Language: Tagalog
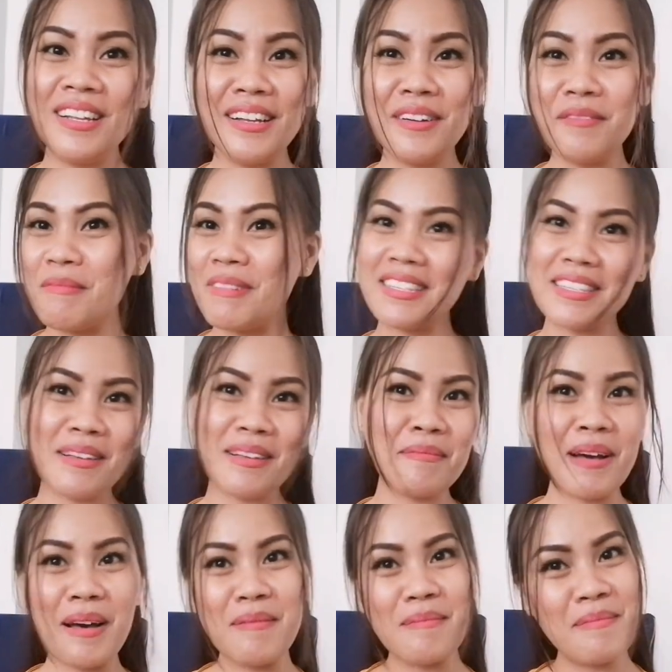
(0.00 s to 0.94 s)
Walang
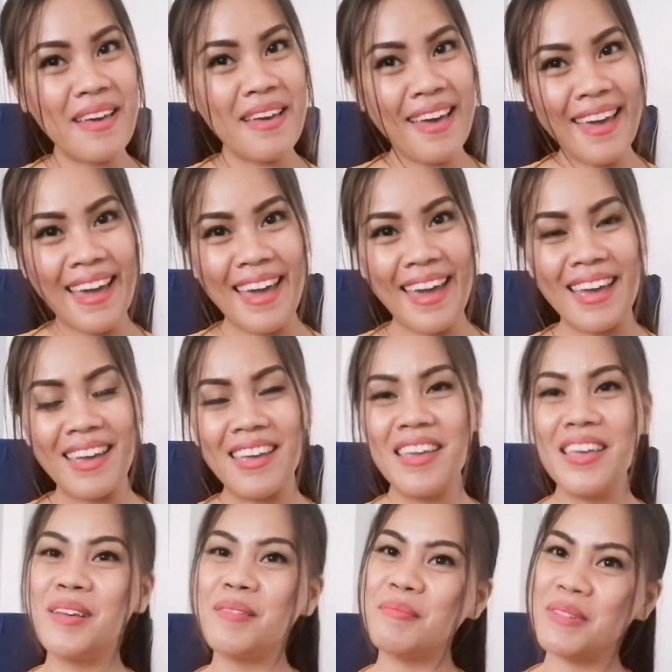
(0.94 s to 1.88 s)
masama, be.
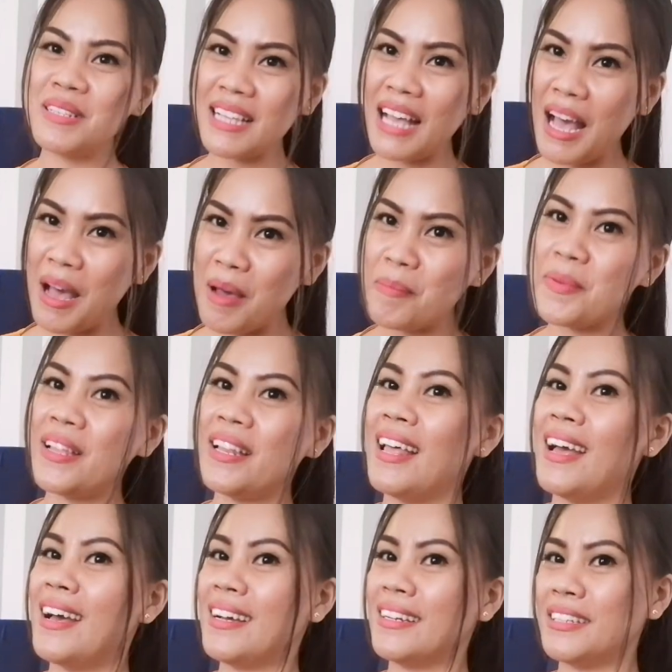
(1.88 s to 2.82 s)
Basta happy
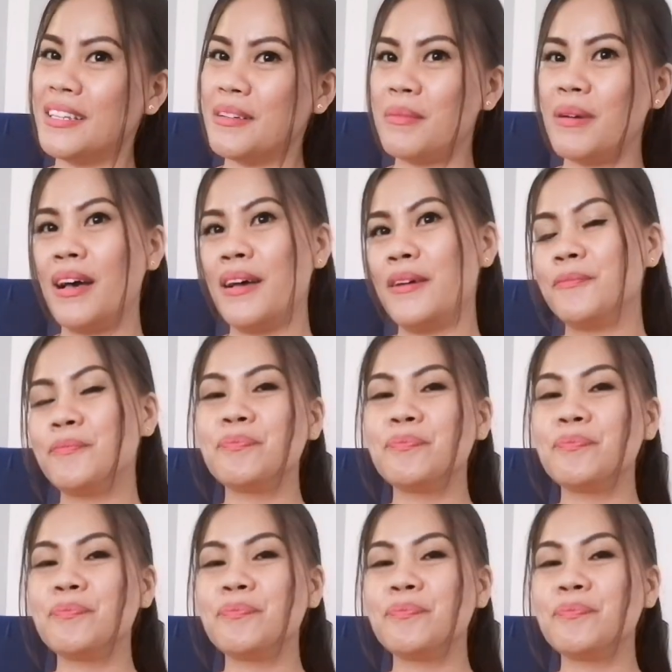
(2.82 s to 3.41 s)
lang, ba? Diba?